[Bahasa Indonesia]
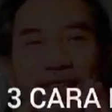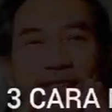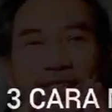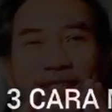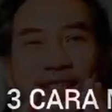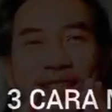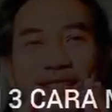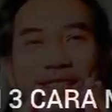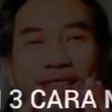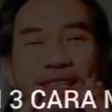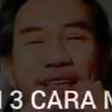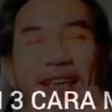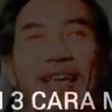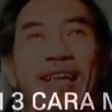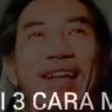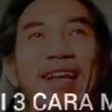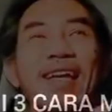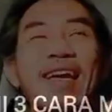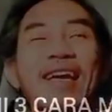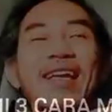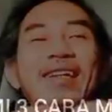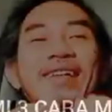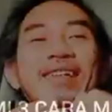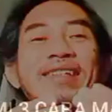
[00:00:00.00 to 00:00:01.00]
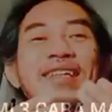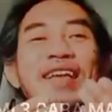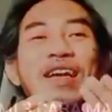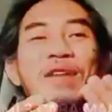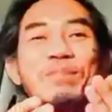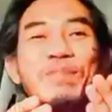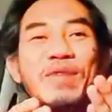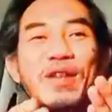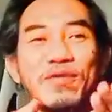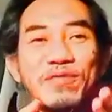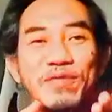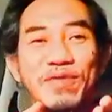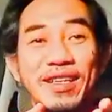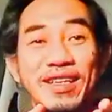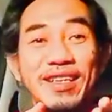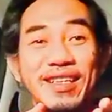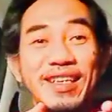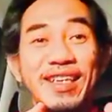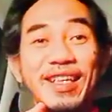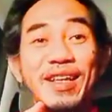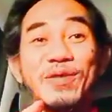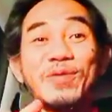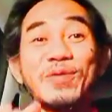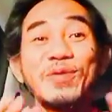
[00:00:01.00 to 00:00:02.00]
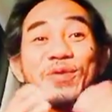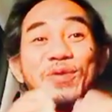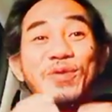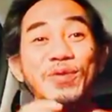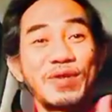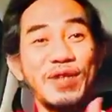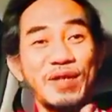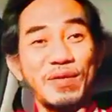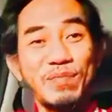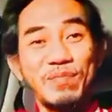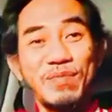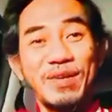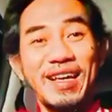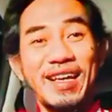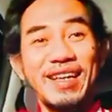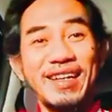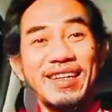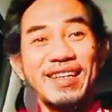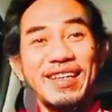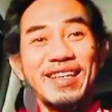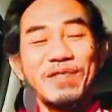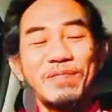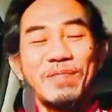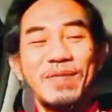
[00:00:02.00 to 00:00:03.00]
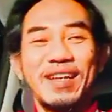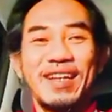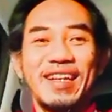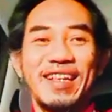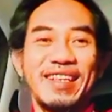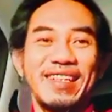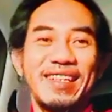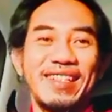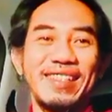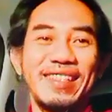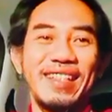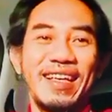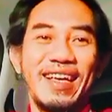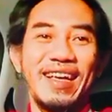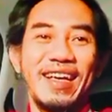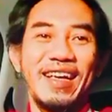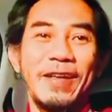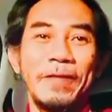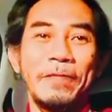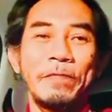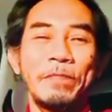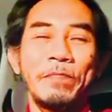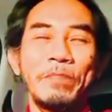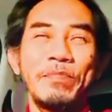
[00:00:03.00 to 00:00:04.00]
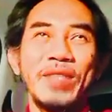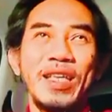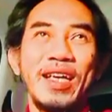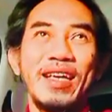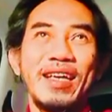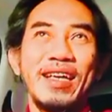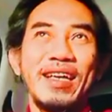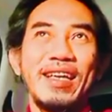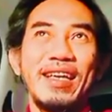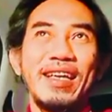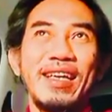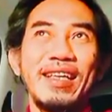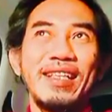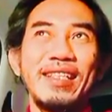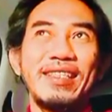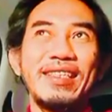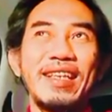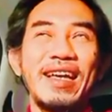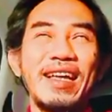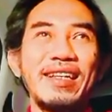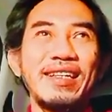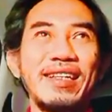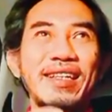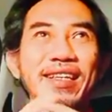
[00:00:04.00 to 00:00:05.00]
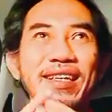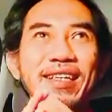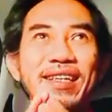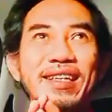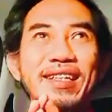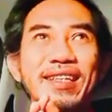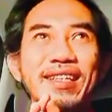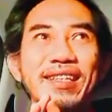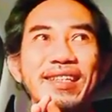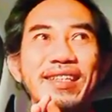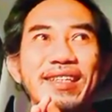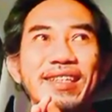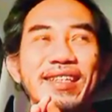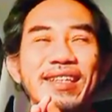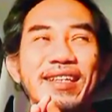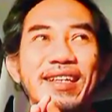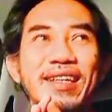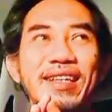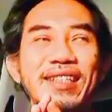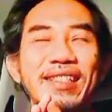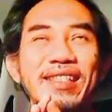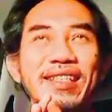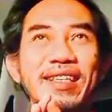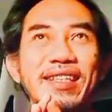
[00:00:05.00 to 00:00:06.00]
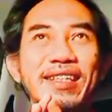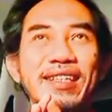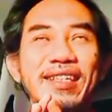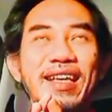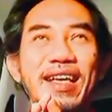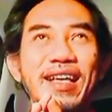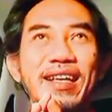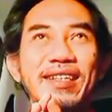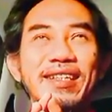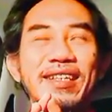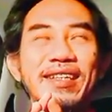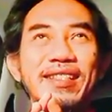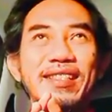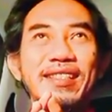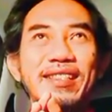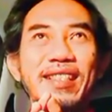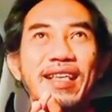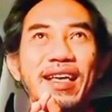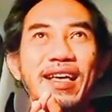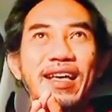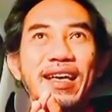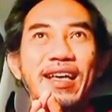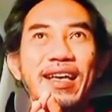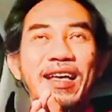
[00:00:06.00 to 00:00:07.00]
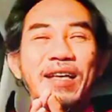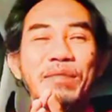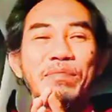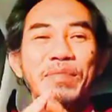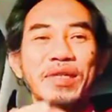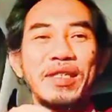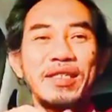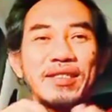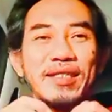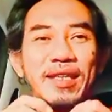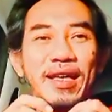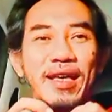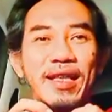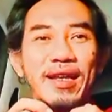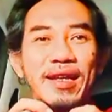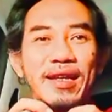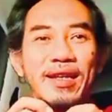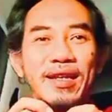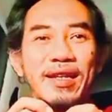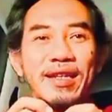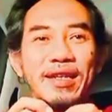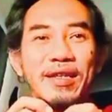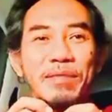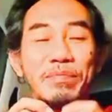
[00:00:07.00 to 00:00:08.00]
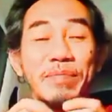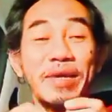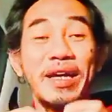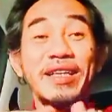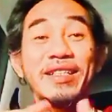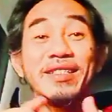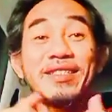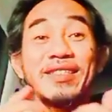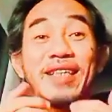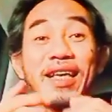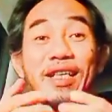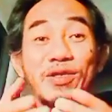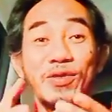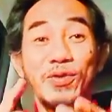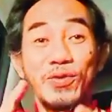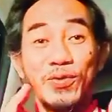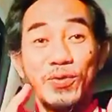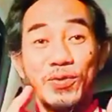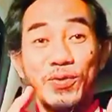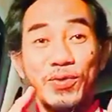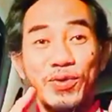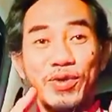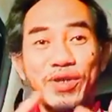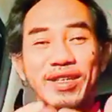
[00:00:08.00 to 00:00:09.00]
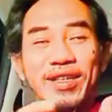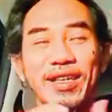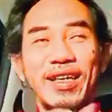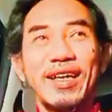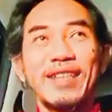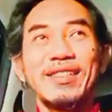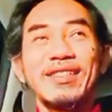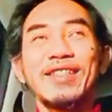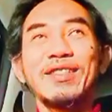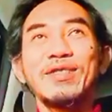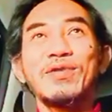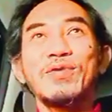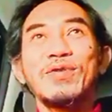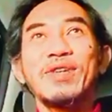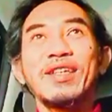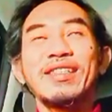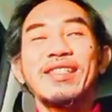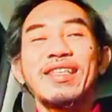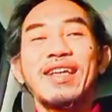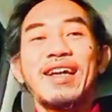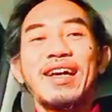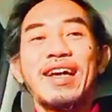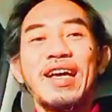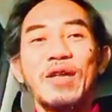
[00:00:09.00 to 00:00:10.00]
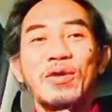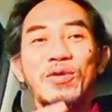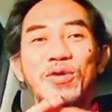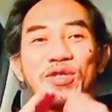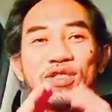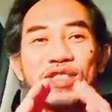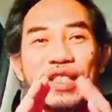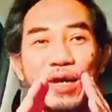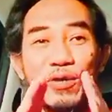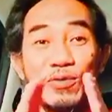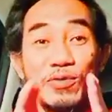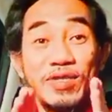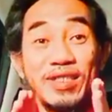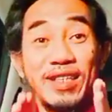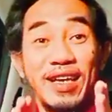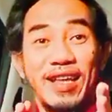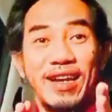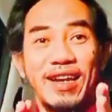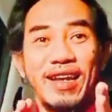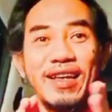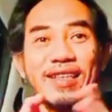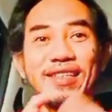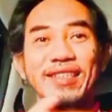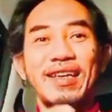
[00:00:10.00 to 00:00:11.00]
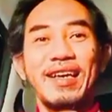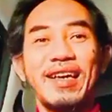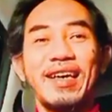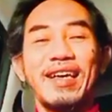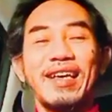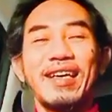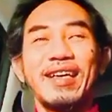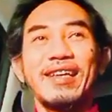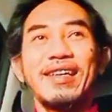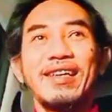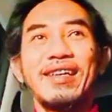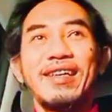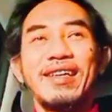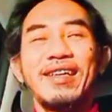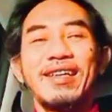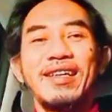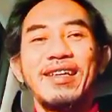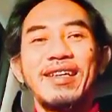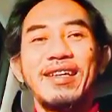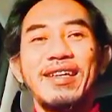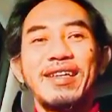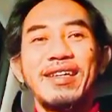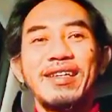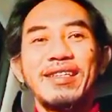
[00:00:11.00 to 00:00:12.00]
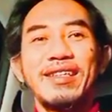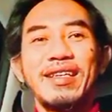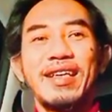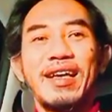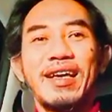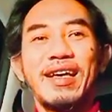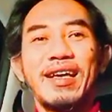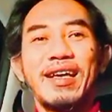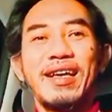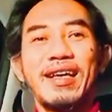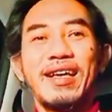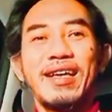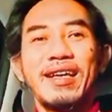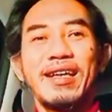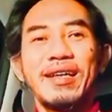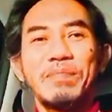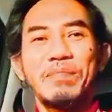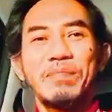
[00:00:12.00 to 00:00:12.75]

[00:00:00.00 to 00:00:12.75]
sih cara dia berpikir untuk kembali kepada kita? Jadi ketika kita misal main catur ya, tentu kita harus tahu caranya ya